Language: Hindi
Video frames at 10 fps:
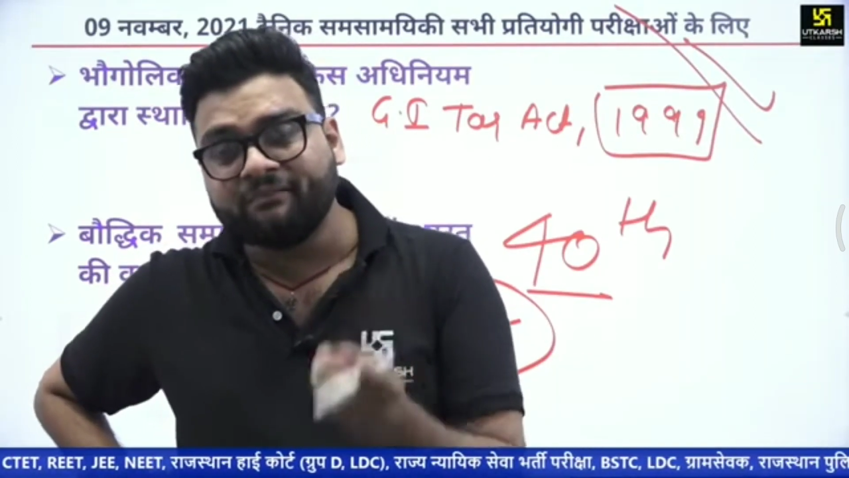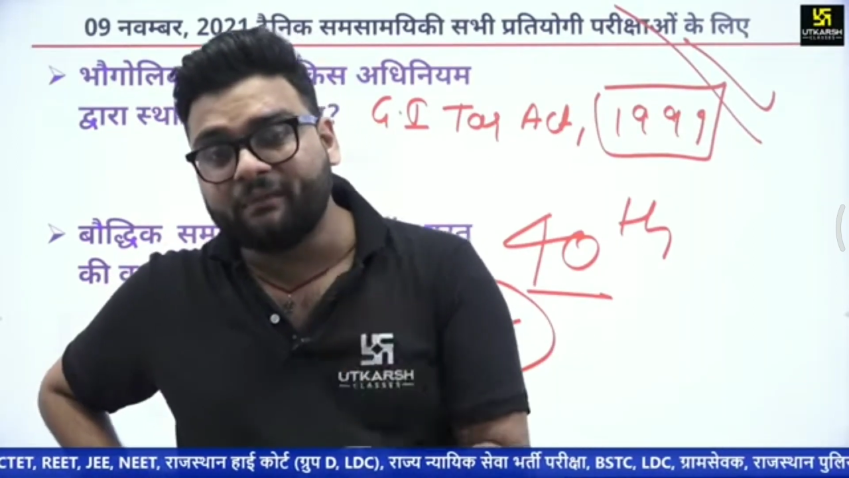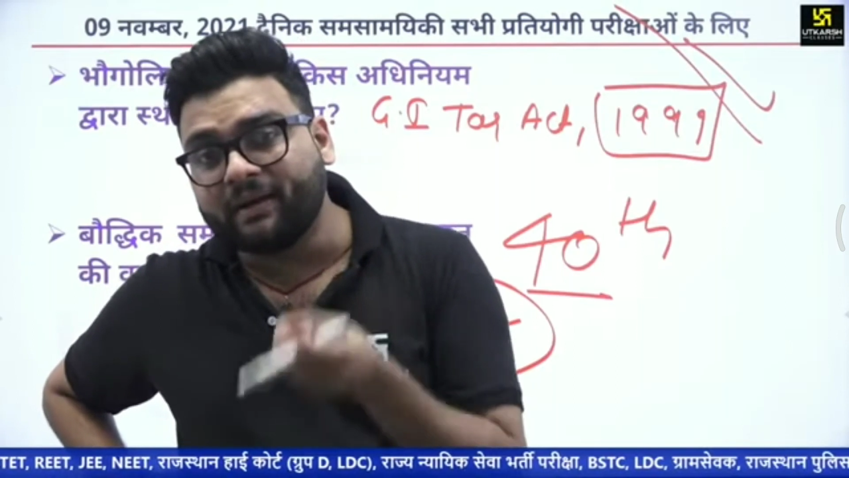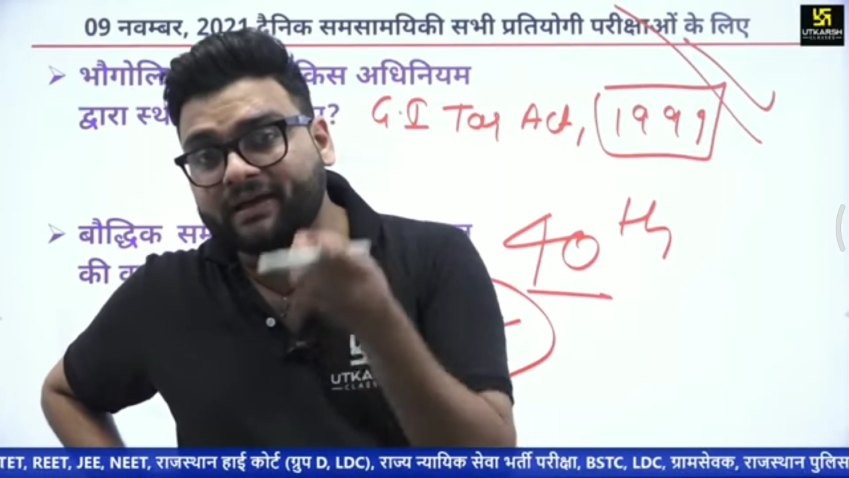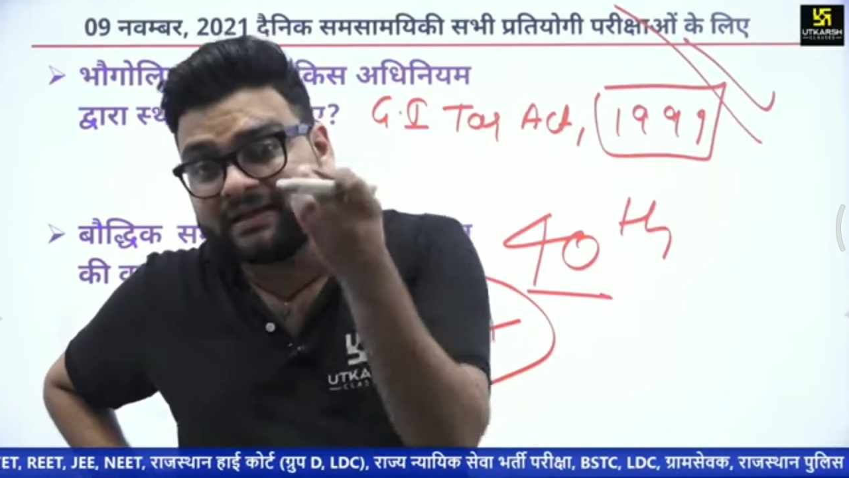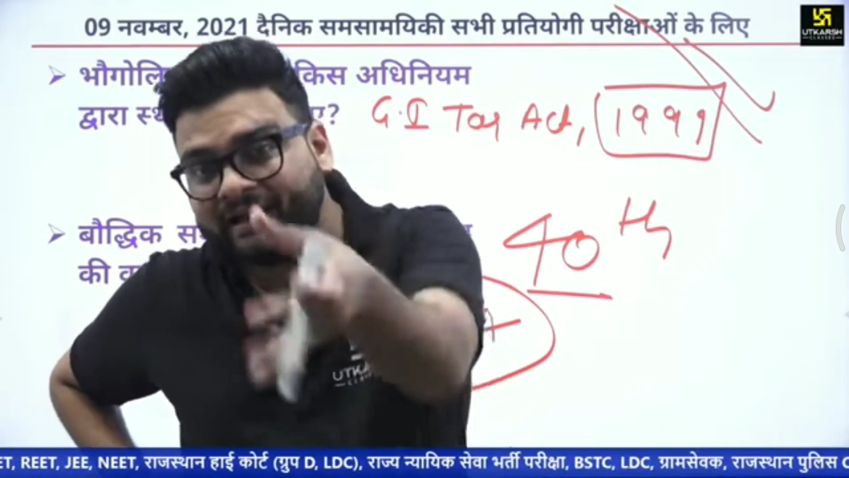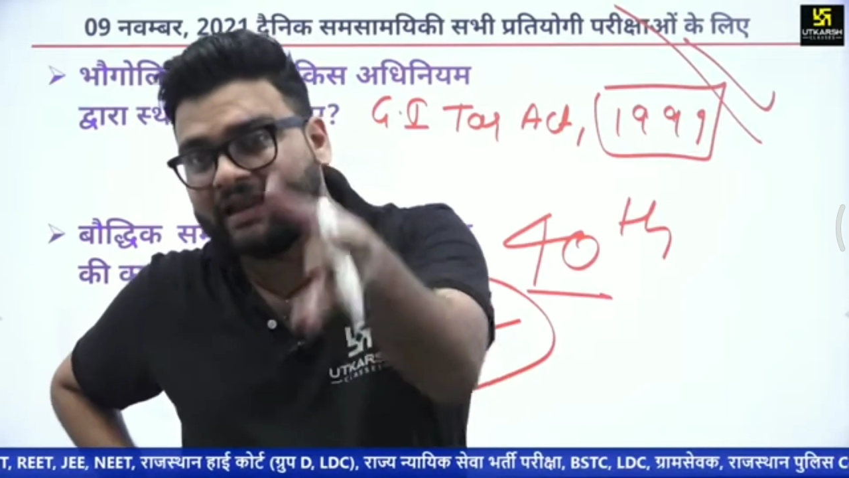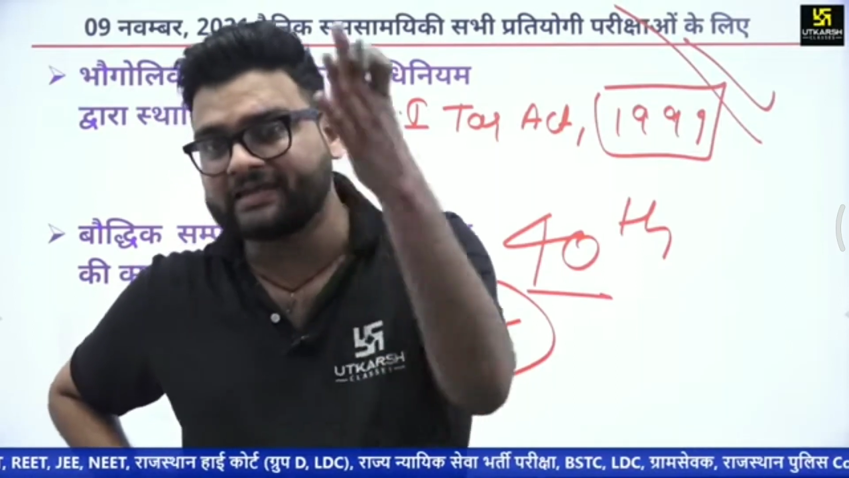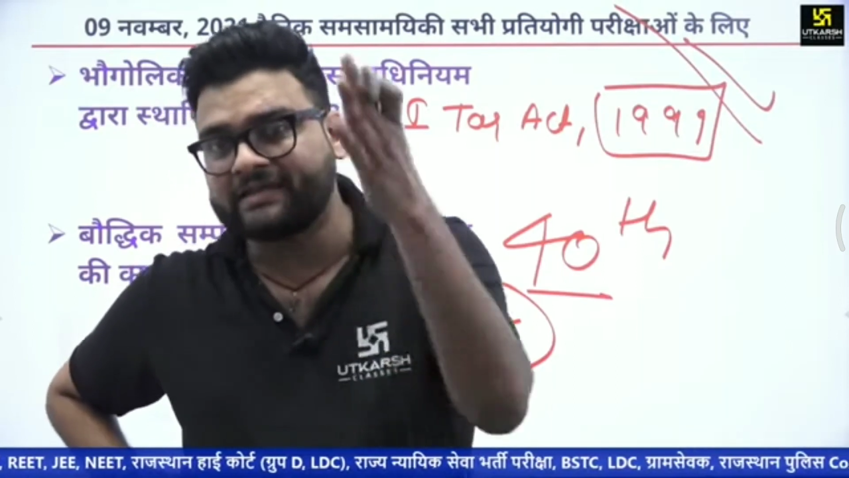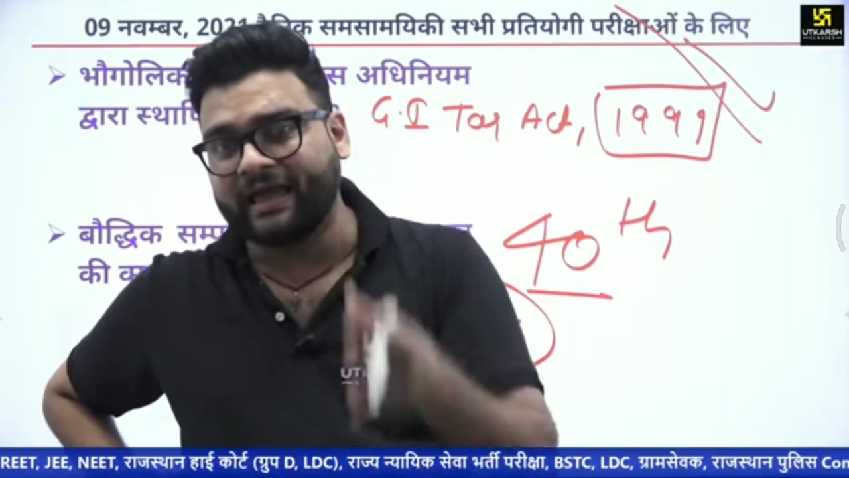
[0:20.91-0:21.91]
में मन
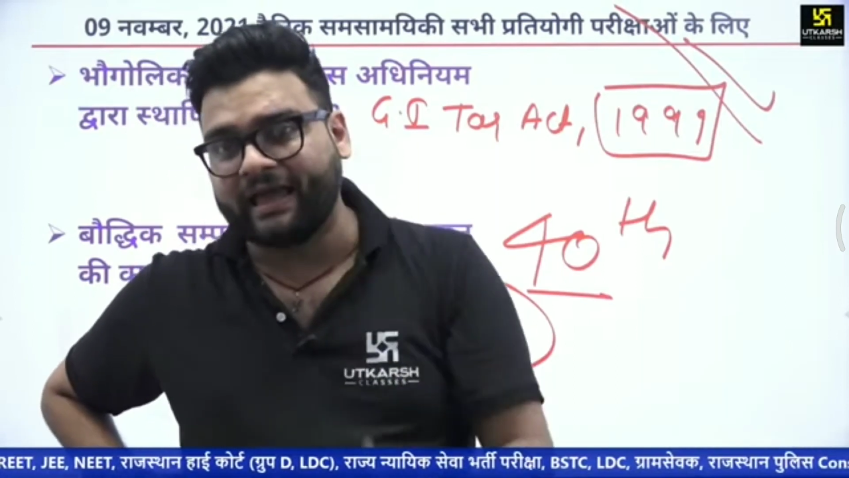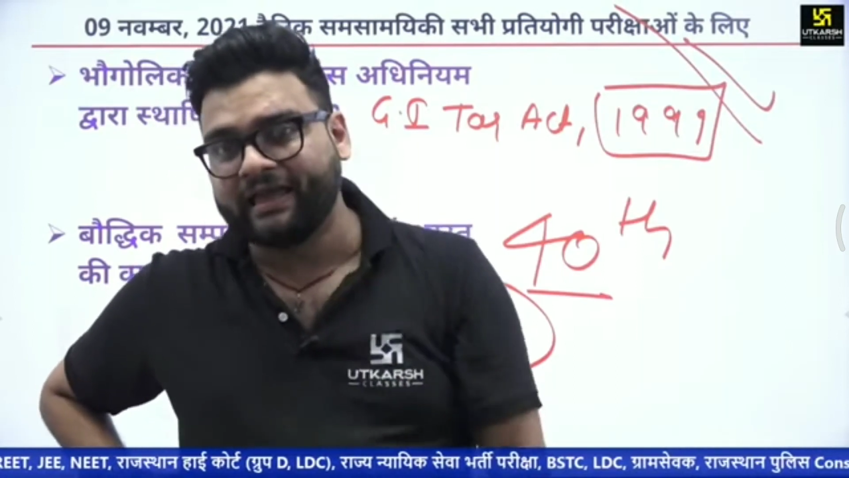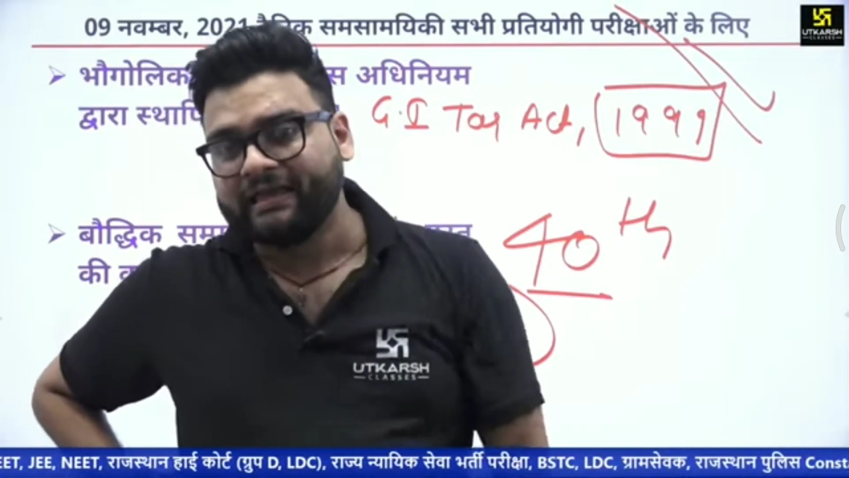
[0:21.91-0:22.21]
लगता है